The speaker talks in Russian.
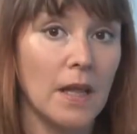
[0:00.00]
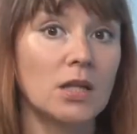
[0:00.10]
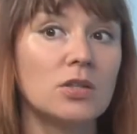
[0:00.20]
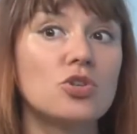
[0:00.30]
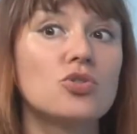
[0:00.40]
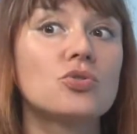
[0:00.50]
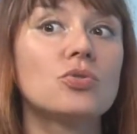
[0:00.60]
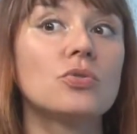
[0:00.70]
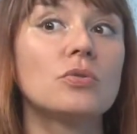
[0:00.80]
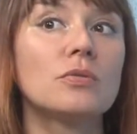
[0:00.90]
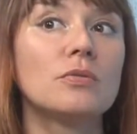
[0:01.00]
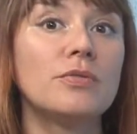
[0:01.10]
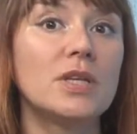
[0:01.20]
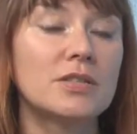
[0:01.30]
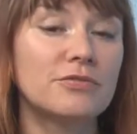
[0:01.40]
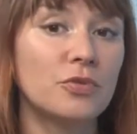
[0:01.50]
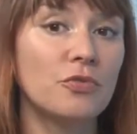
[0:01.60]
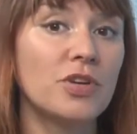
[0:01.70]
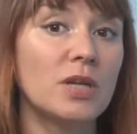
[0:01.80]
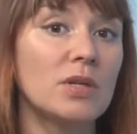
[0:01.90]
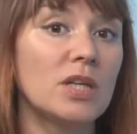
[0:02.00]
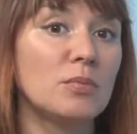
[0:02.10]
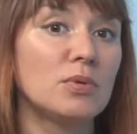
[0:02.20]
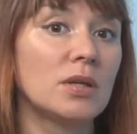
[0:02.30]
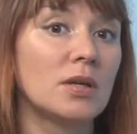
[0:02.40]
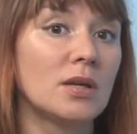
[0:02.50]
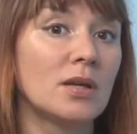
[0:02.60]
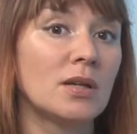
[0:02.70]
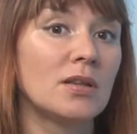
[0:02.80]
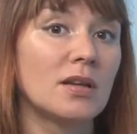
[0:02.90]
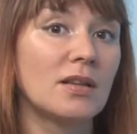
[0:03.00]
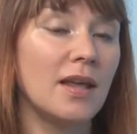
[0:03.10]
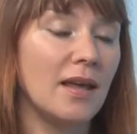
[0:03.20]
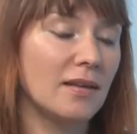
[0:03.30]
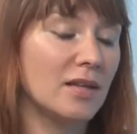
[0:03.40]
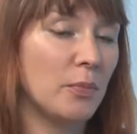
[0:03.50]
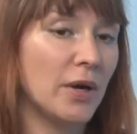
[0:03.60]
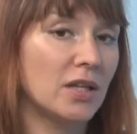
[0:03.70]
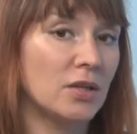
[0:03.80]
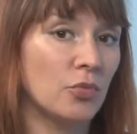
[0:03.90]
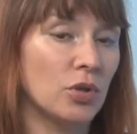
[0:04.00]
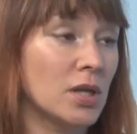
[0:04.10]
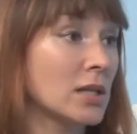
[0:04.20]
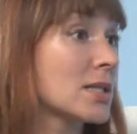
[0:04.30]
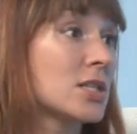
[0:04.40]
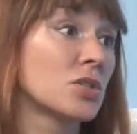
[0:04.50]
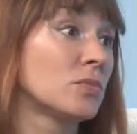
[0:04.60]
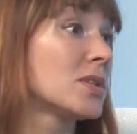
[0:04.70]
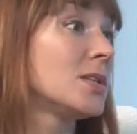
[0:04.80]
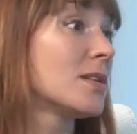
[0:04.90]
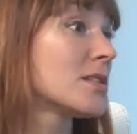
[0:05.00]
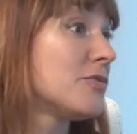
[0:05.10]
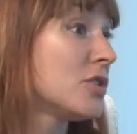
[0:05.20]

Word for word: Это еще, видите, в то время не было э, интернета, поэтому это как-то слишком-то сильно не